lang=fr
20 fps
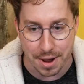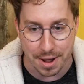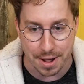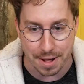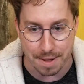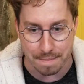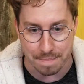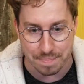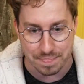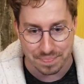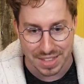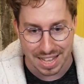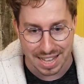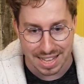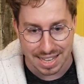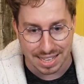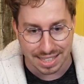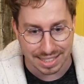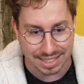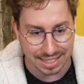Euh,
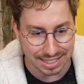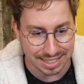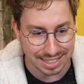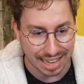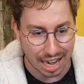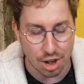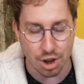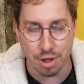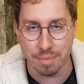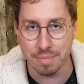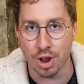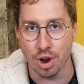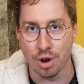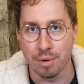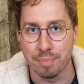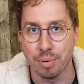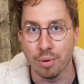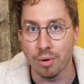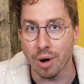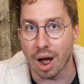ça l'a mis
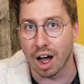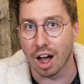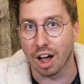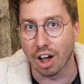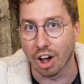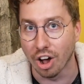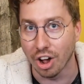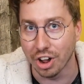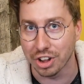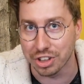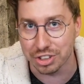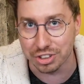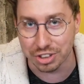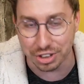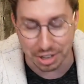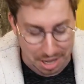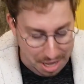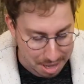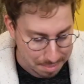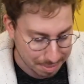un peu en rogne.